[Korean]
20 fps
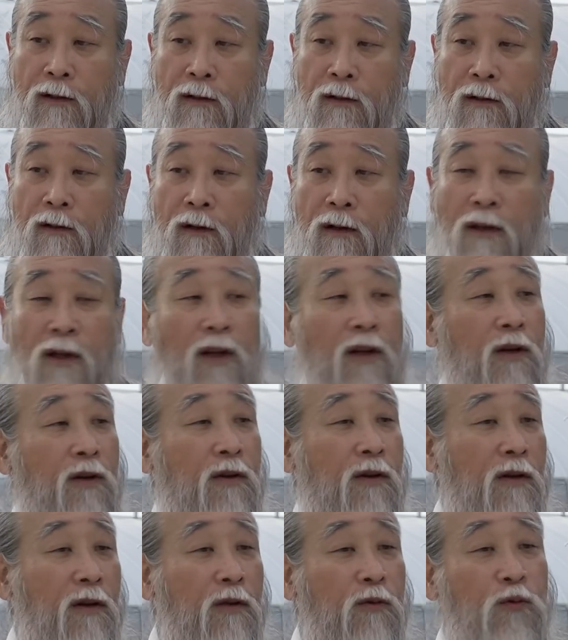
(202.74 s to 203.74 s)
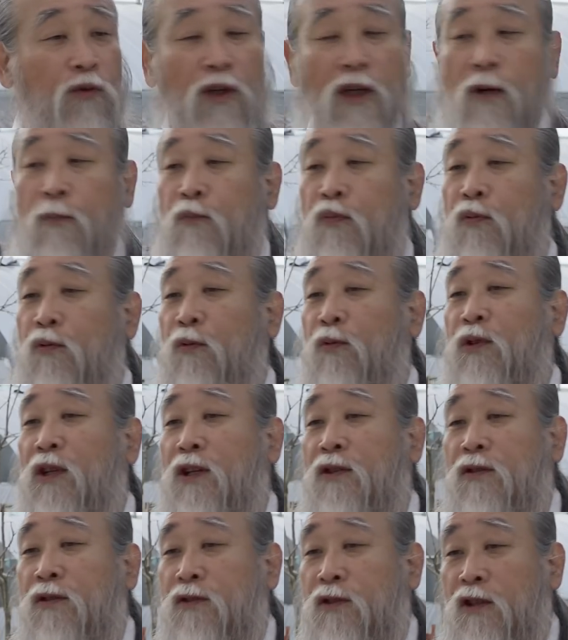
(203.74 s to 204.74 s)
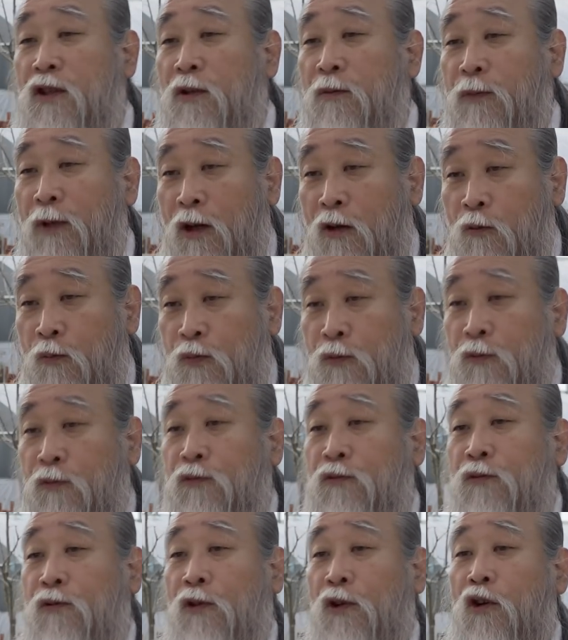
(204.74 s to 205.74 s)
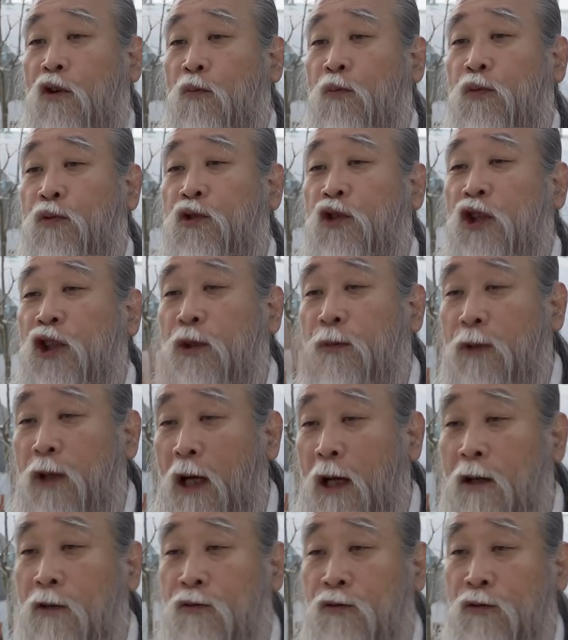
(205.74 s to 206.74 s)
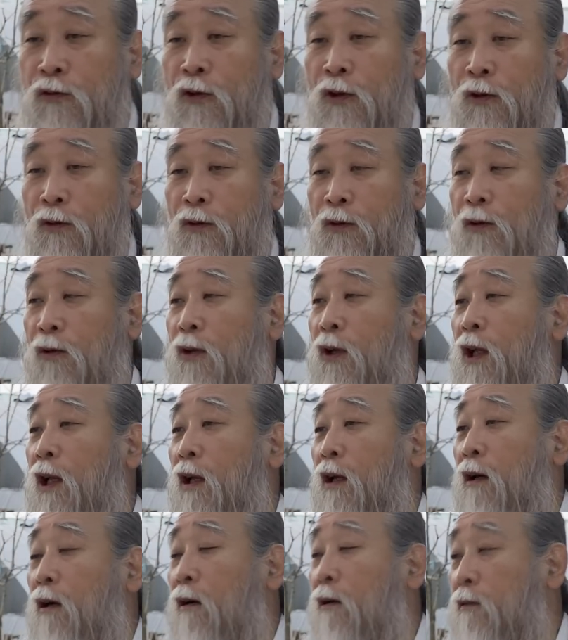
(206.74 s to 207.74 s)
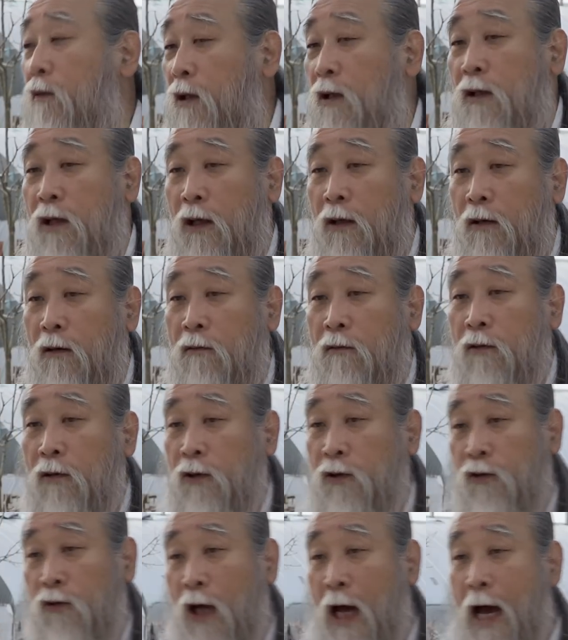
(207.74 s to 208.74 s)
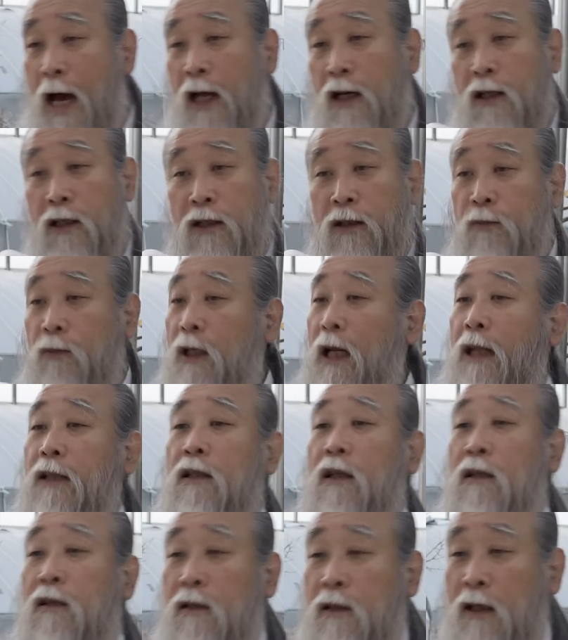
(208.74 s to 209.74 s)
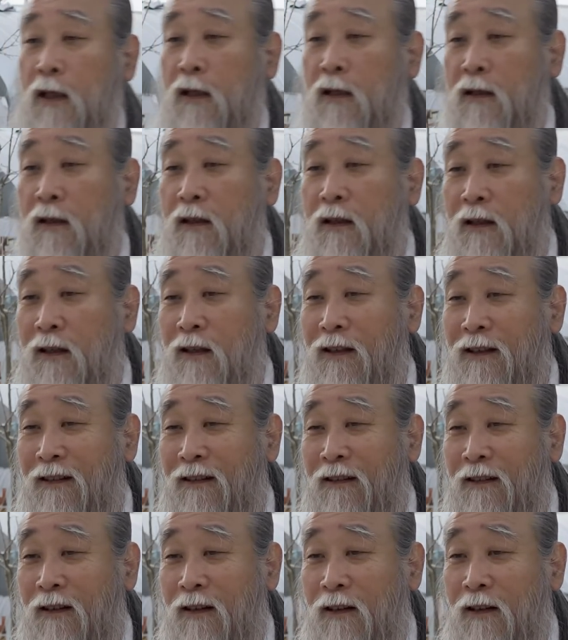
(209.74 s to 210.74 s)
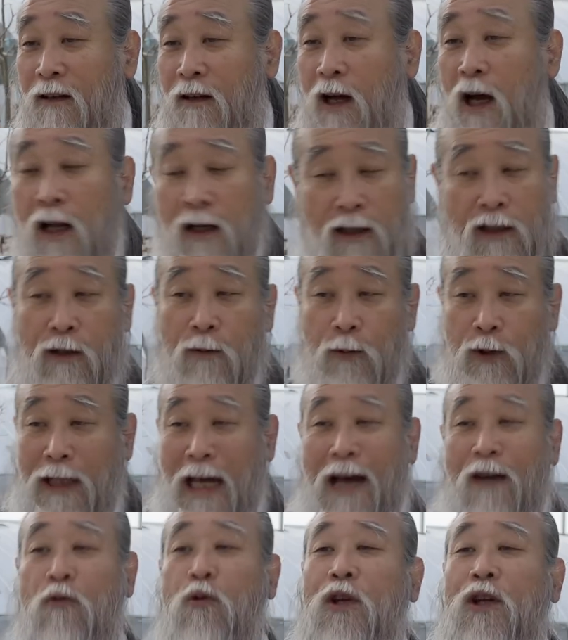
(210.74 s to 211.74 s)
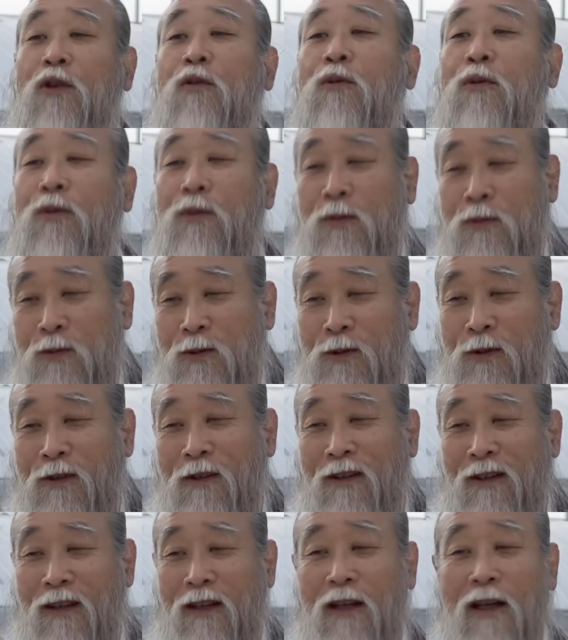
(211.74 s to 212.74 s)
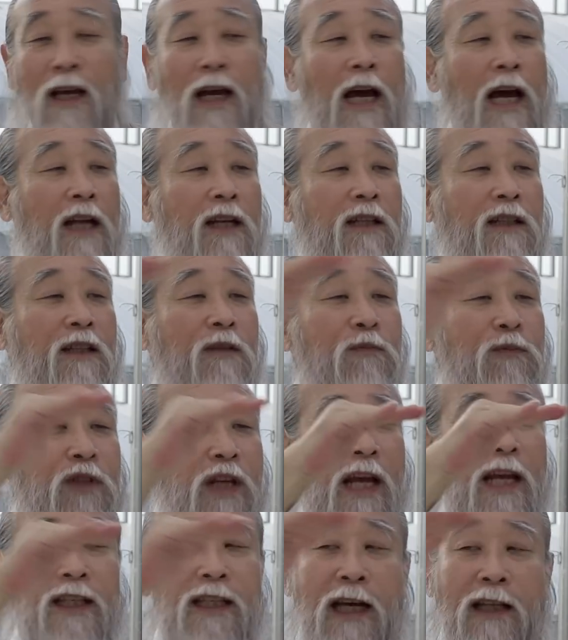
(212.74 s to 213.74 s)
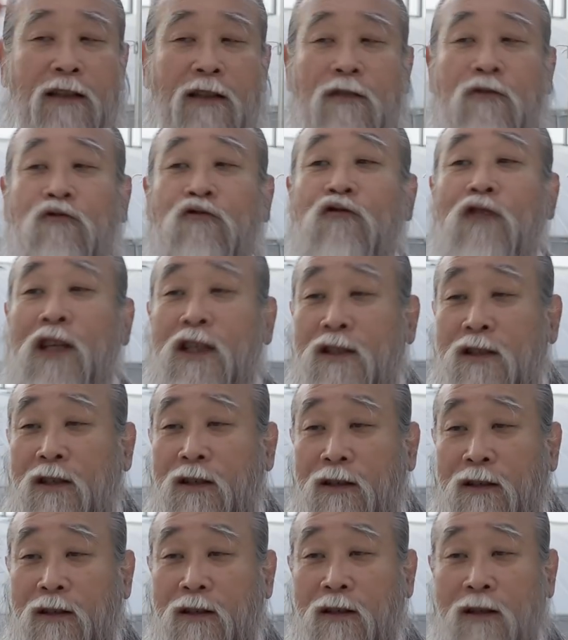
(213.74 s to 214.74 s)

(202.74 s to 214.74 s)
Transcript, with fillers: 어, 그걸 우리가 부를 때 스승님이라고 부를 수도 있고 부처님이라 할 수도 있고 어, 이렇게 그렇지만 하느님은 안 되는 거예요. 하느님은 따로 있고 하느님 제자들 중에서